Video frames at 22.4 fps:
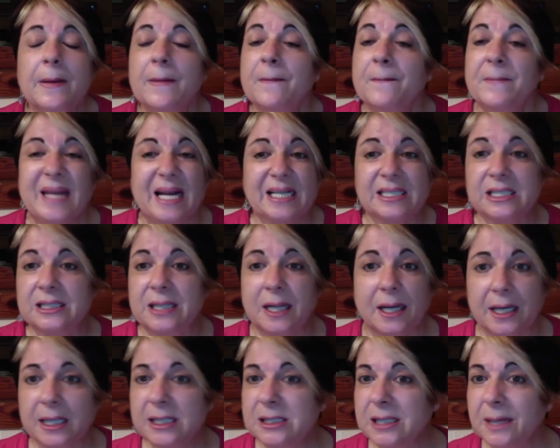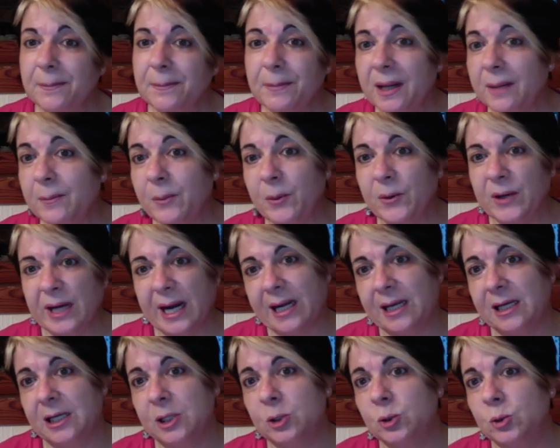Mira, si te registras para poder
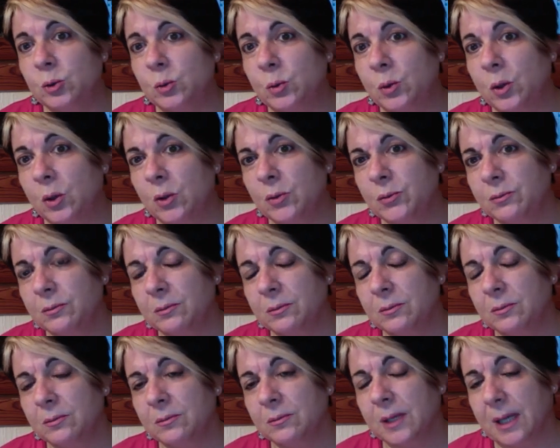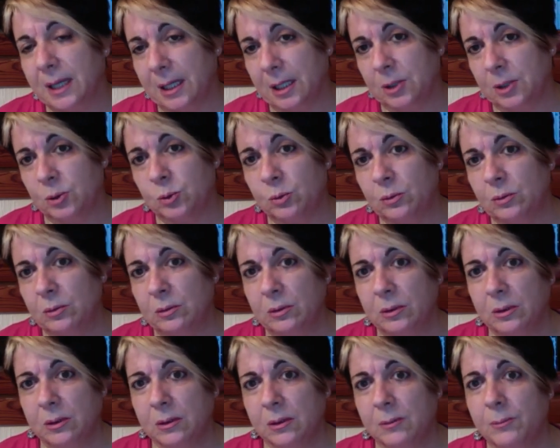adquirir tu blog gratuito
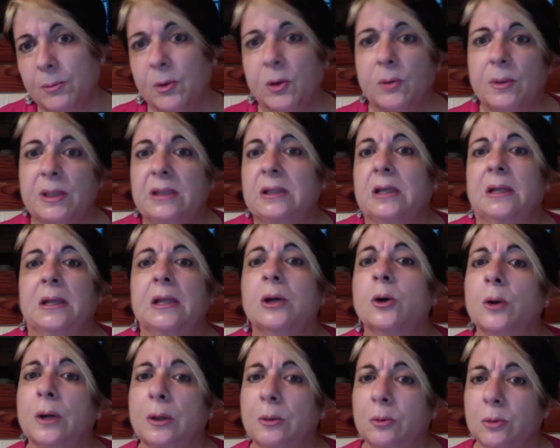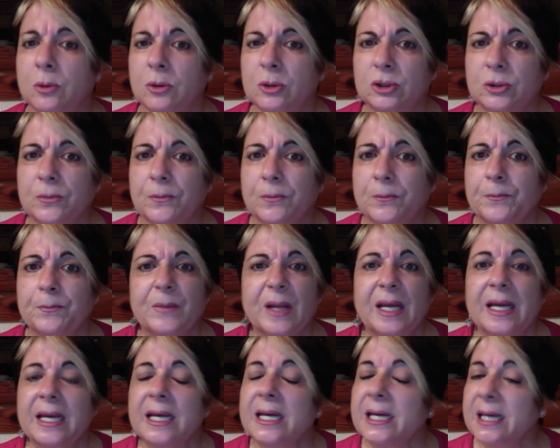por 25 euros,
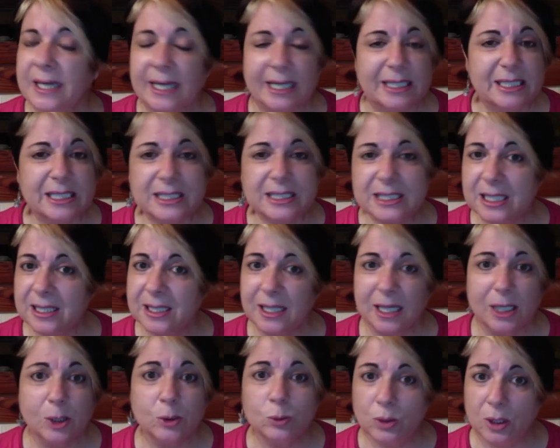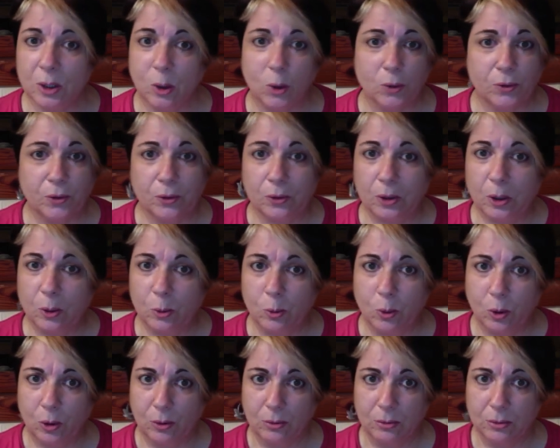¿Qué se entiende en tu negocio
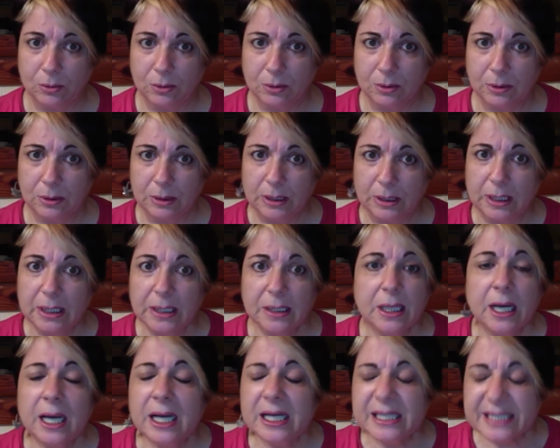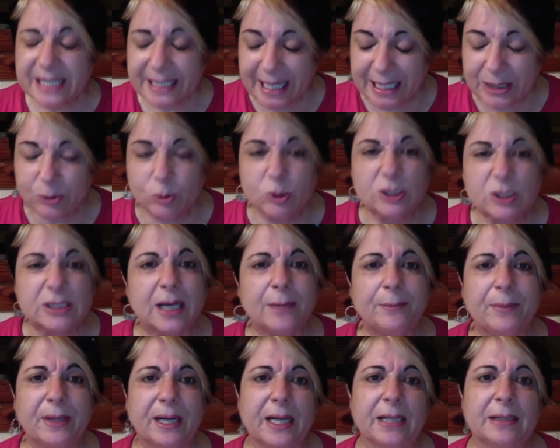network. Será tu
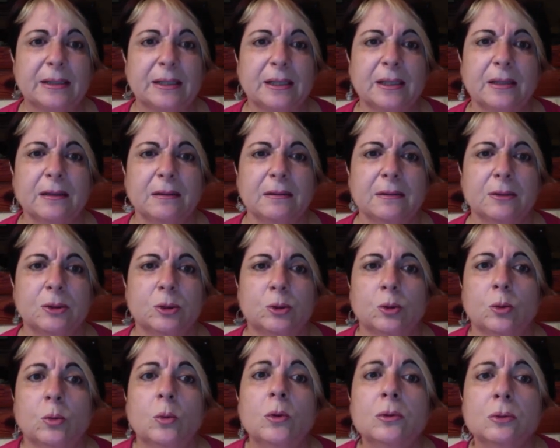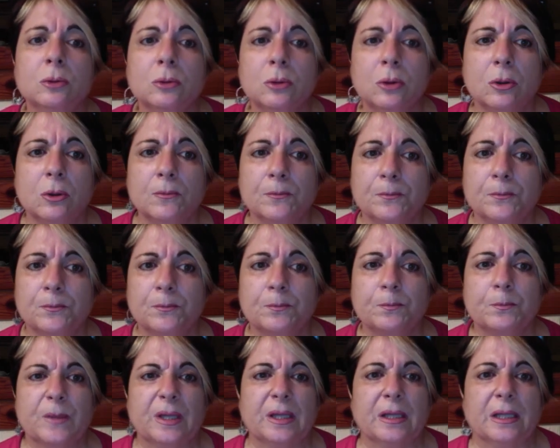escaparate, tu mundo,
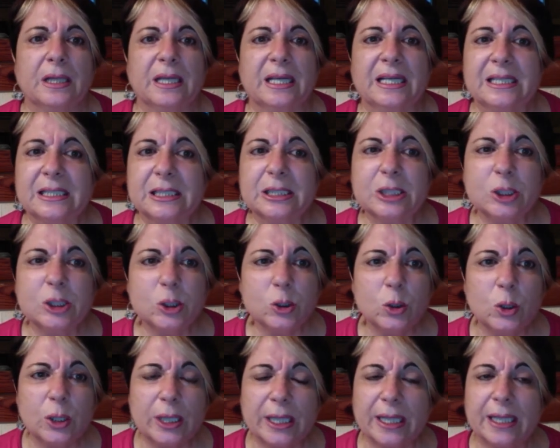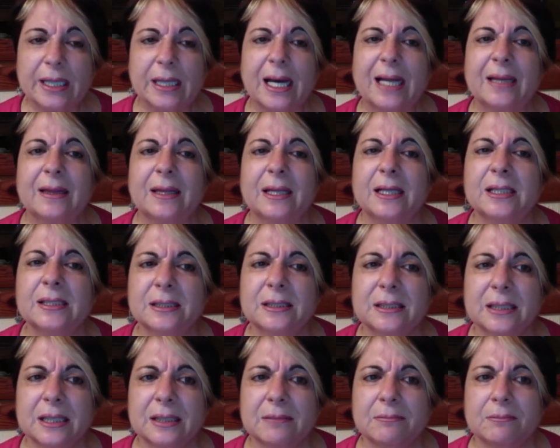es lo que
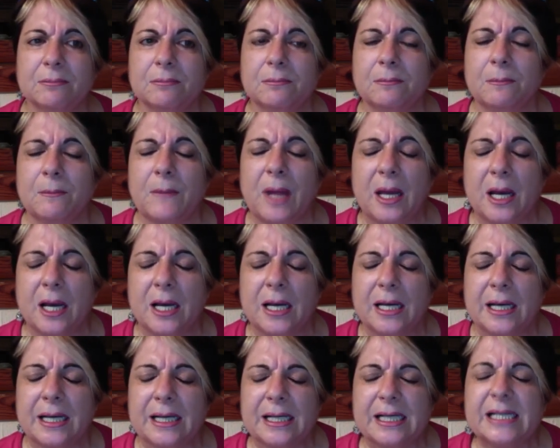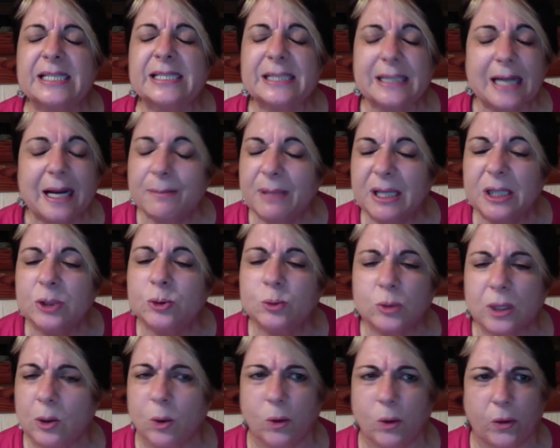haces es el alma de
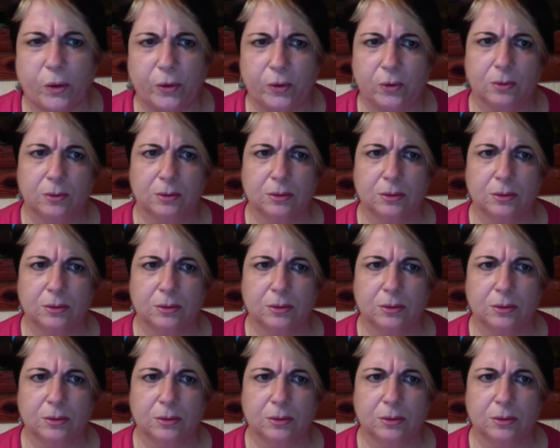tu negocio.